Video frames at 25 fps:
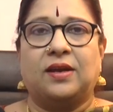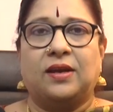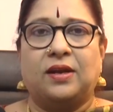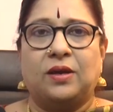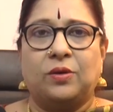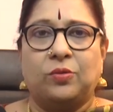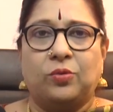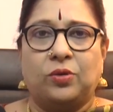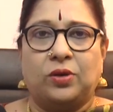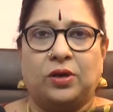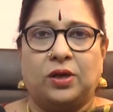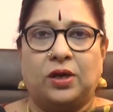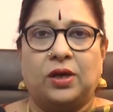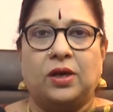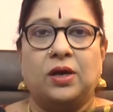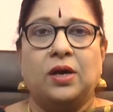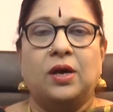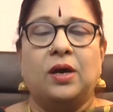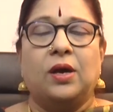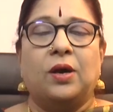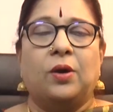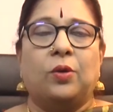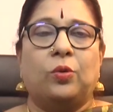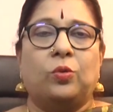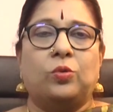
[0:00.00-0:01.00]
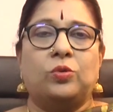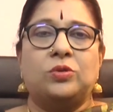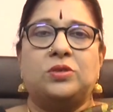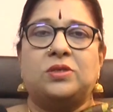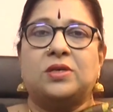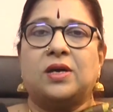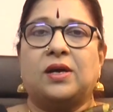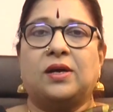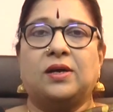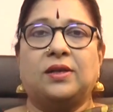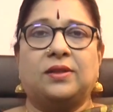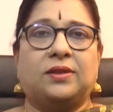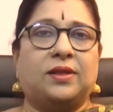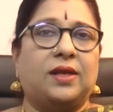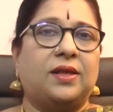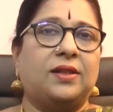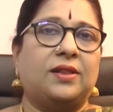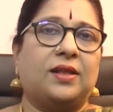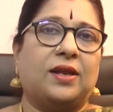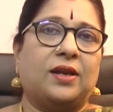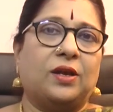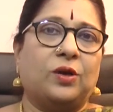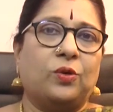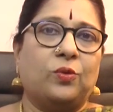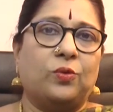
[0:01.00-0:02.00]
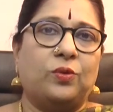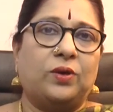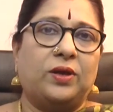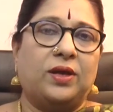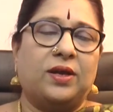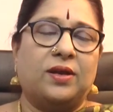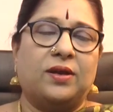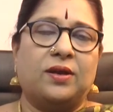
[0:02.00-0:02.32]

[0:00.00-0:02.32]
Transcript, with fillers: நல்ல ஒரு உற்சாகத்தை தரக்கூடிய